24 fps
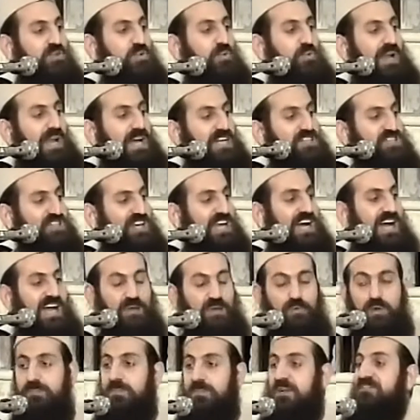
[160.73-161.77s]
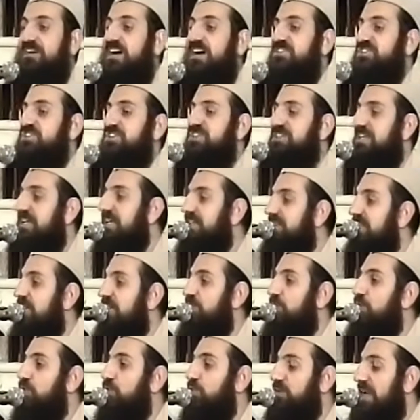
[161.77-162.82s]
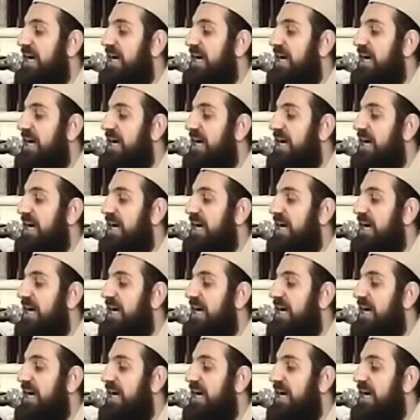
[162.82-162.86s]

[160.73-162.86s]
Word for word: والأجيال والمفاسد تنخر